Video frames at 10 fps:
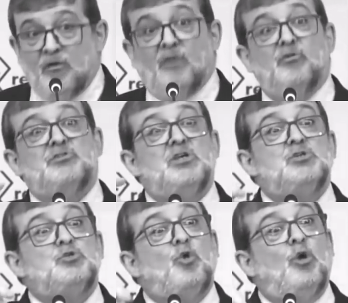fala,
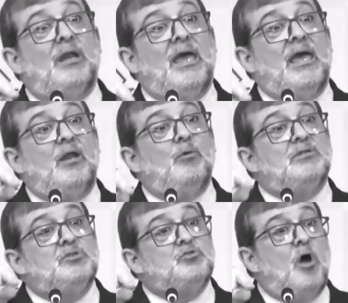vocês
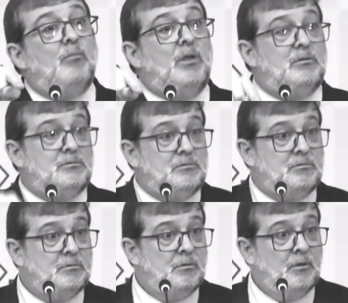toleram esses homens.
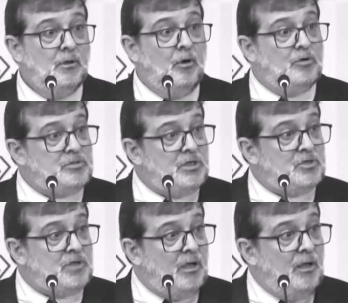Ou
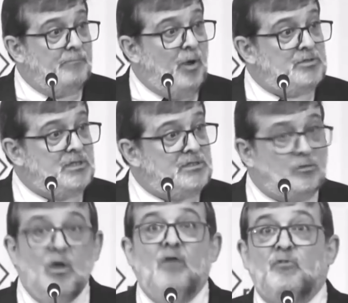seja, Paulo está
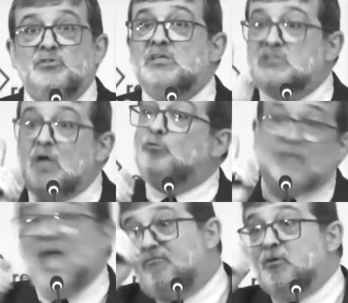dizendo, vocês
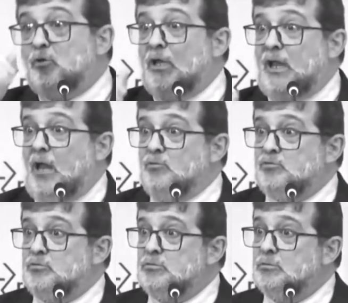não devem
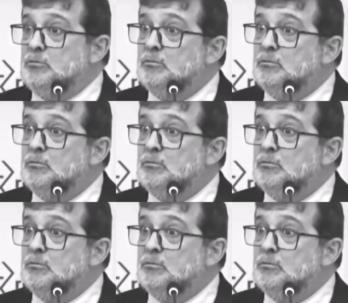tolerá-los.